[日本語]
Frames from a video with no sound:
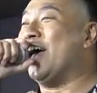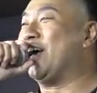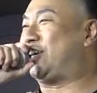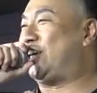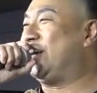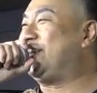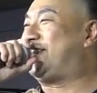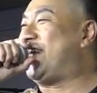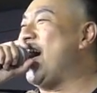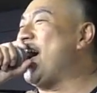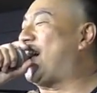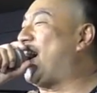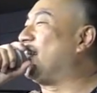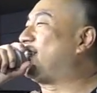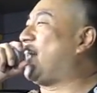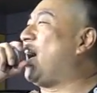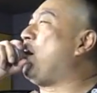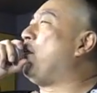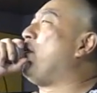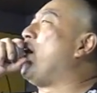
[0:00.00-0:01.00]
喜多
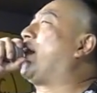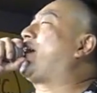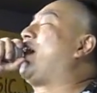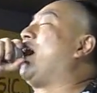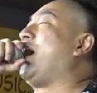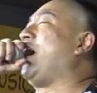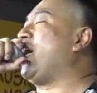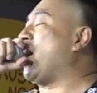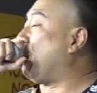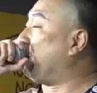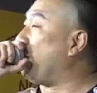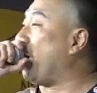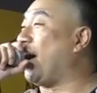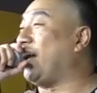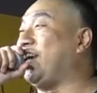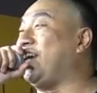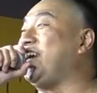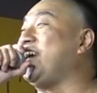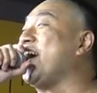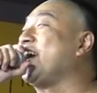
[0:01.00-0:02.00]
方和歌山家
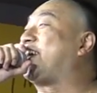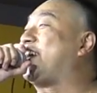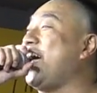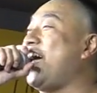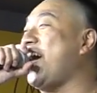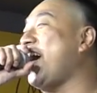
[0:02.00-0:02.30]
系担々い